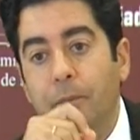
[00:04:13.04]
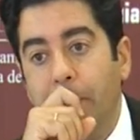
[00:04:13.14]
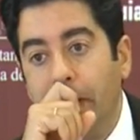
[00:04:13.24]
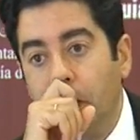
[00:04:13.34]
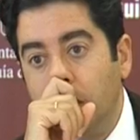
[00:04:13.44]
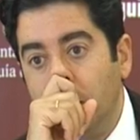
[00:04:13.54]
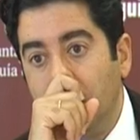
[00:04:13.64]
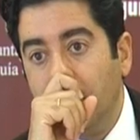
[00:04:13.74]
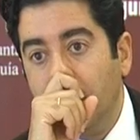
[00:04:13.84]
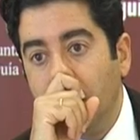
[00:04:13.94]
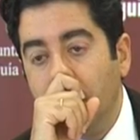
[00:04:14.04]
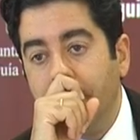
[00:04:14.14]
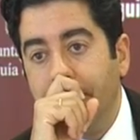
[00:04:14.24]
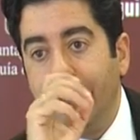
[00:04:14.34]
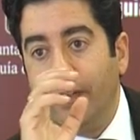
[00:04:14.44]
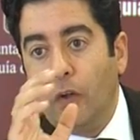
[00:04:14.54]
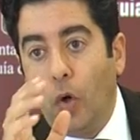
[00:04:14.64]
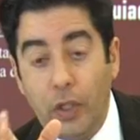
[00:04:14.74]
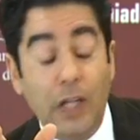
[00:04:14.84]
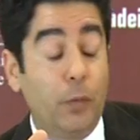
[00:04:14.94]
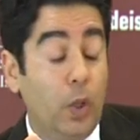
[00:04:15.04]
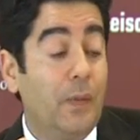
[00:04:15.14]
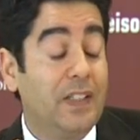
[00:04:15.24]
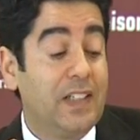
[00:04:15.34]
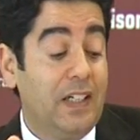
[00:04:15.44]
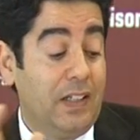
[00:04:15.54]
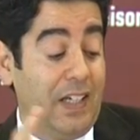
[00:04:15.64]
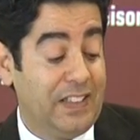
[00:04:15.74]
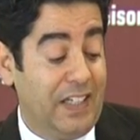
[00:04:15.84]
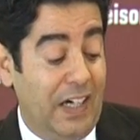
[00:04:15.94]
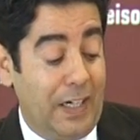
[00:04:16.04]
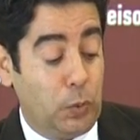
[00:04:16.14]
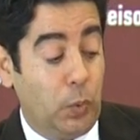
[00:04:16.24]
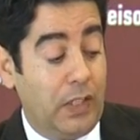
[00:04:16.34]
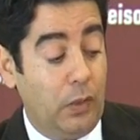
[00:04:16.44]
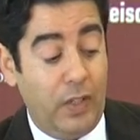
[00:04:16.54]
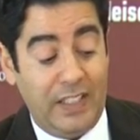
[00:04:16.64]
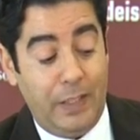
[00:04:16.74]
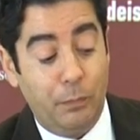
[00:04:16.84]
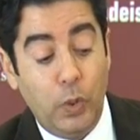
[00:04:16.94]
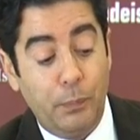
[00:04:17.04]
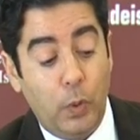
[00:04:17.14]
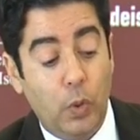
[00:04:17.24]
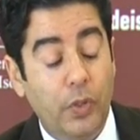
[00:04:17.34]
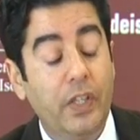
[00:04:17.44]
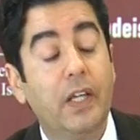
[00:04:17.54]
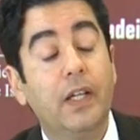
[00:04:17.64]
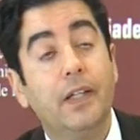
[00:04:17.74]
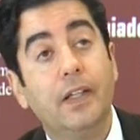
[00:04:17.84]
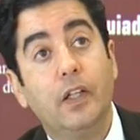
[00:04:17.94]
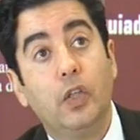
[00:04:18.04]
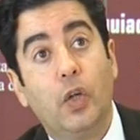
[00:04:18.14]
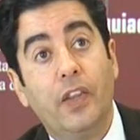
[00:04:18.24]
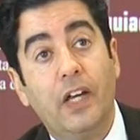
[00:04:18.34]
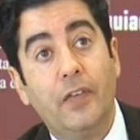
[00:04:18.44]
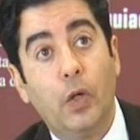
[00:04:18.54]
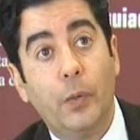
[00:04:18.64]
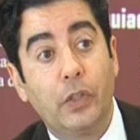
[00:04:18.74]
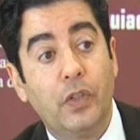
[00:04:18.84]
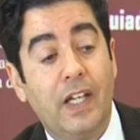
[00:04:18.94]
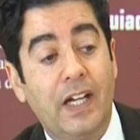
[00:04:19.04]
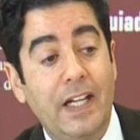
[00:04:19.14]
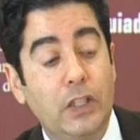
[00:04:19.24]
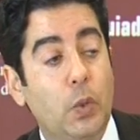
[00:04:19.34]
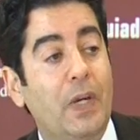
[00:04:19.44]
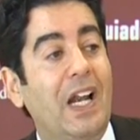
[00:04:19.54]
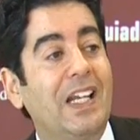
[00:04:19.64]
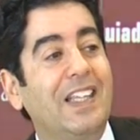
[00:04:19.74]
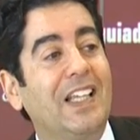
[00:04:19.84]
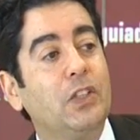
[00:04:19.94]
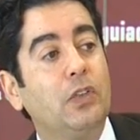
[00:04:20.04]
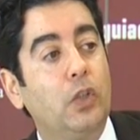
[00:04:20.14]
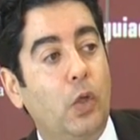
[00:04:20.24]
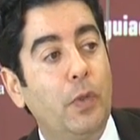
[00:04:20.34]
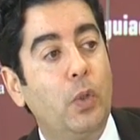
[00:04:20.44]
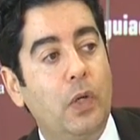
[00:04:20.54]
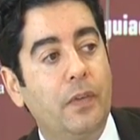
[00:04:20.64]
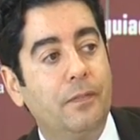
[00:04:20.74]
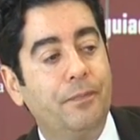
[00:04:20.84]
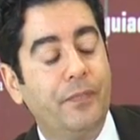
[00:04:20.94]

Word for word: Pero Hoy les puedo avanzar que ese es el resultado que hace muy pocos días nos daba el gobierno de Canarias sobre la liquidación del 2009.